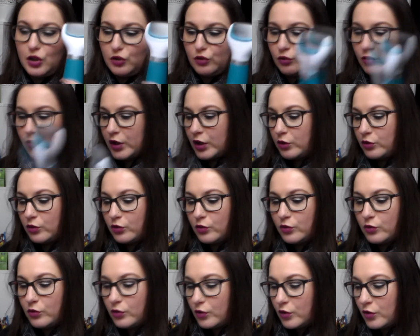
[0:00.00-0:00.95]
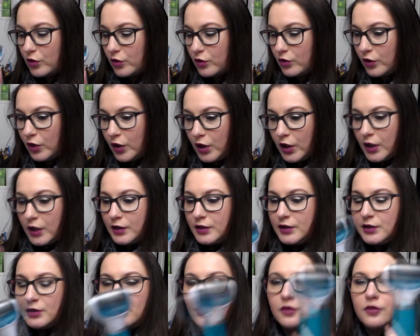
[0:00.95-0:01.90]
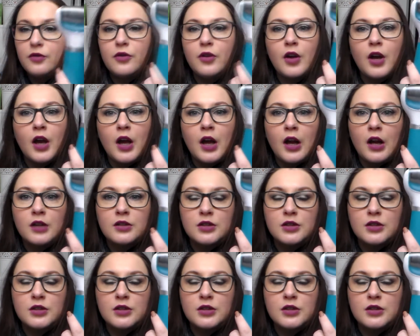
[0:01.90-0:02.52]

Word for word: Donc 4,19€, euh, euh,